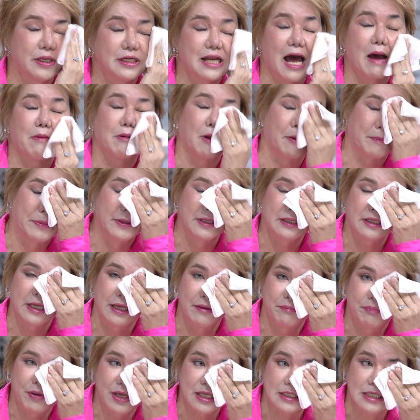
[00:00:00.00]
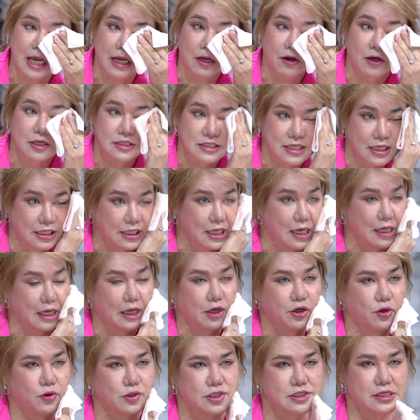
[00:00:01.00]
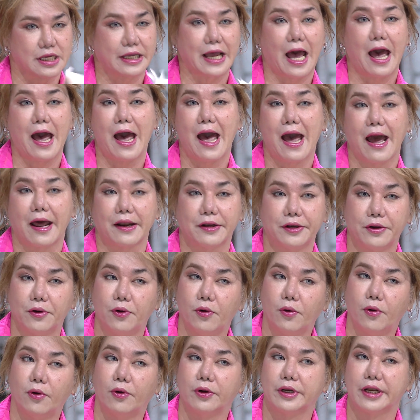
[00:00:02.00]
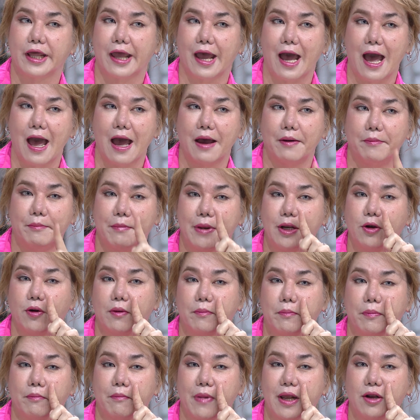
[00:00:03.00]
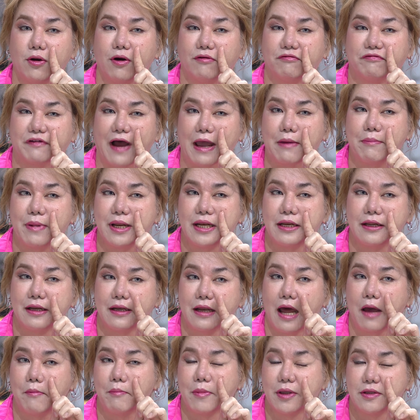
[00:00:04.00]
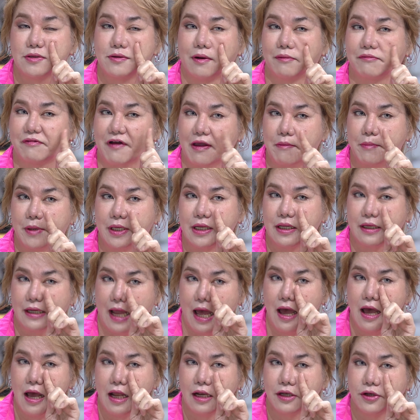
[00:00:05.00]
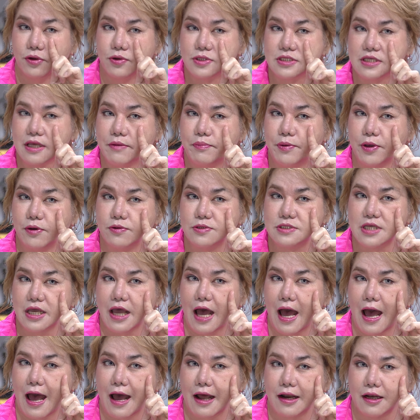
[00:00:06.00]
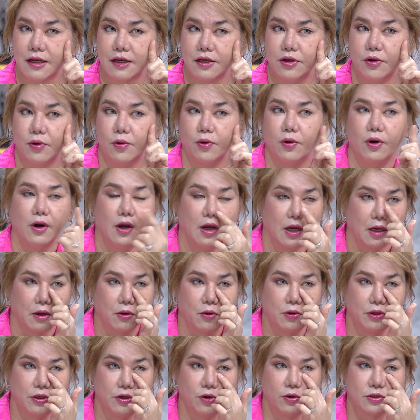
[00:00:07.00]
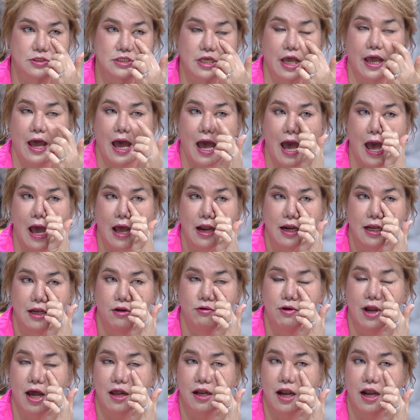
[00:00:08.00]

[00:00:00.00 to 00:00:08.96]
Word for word: พื้นน้ำรองพื้นครีมพี่ใช้คอนซีลเลอร์แล้วดูสิคะอ่ะดูเนี่ยไม่ลงไม่ลงมไฝนี้นะไม่สงสัยมินนี่นะดูสีผิวสิอ่ะดูคุณดูสิอ่ะริ้วร